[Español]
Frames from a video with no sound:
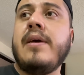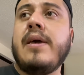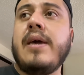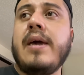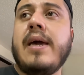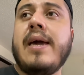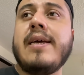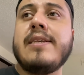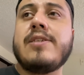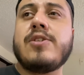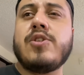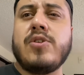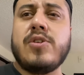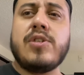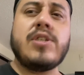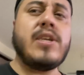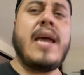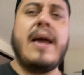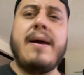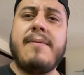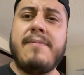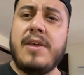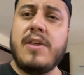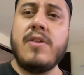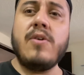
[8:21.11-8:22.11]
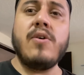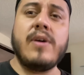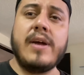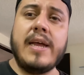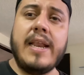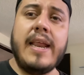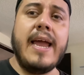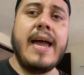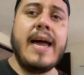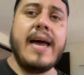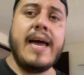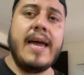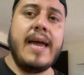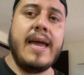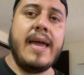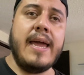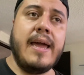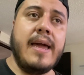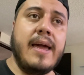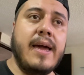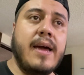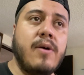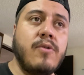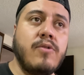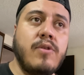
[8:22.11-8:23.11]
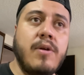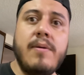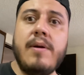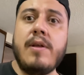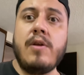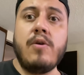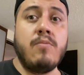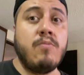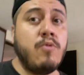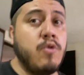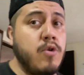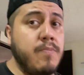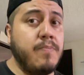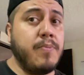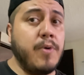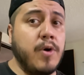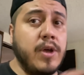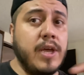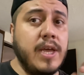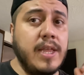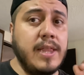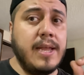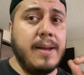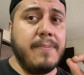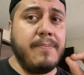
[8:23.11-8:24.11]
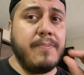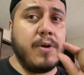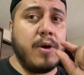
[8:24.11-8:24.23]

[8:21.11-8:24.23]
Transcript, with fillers: Esto sí ha habido cría en cautiverio, muy poquita,